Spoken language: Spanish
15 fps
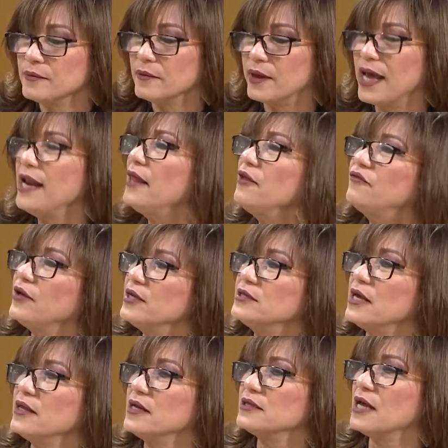¿qué es la
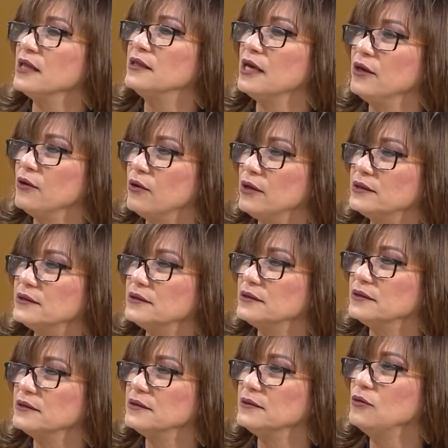diferencia de las anteriores?
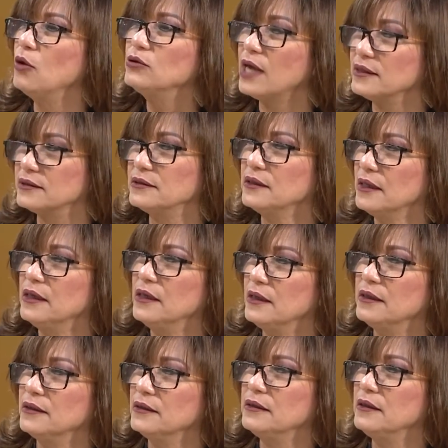¿Notas
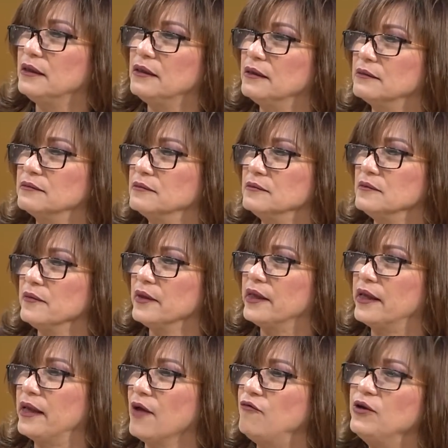eh,
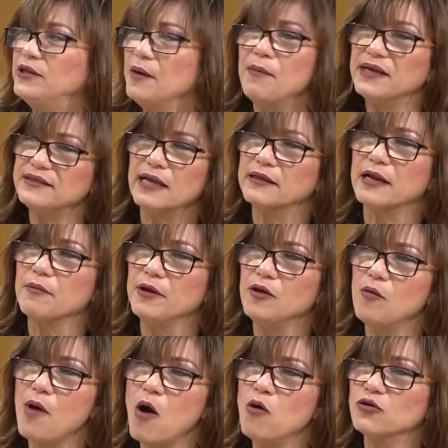que fuiste más
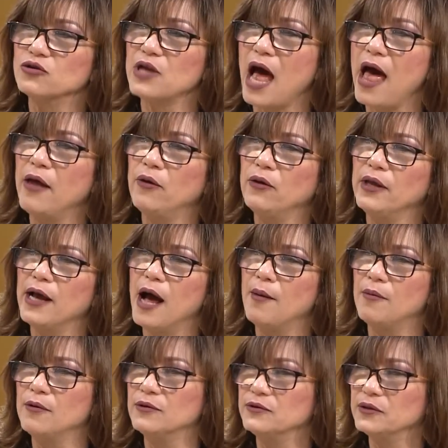atrevido, más osado,
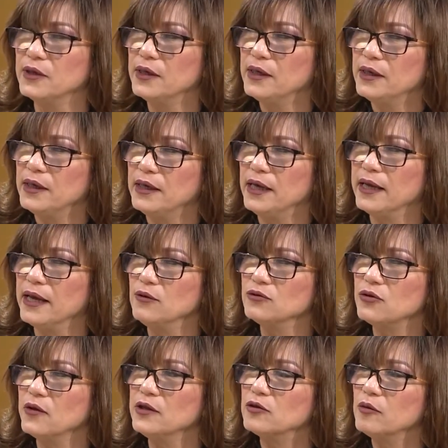digamos? en el
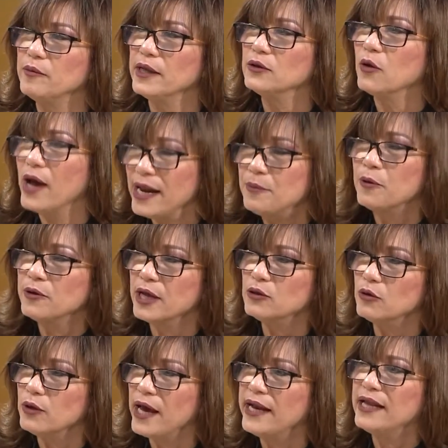uso de instrumentos. El
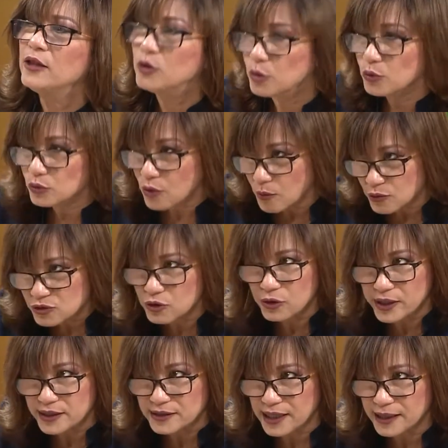proyecto eres tú como
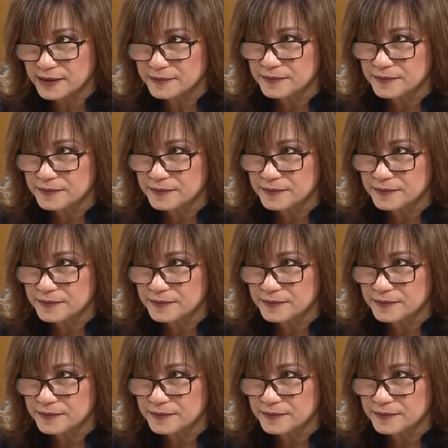solista.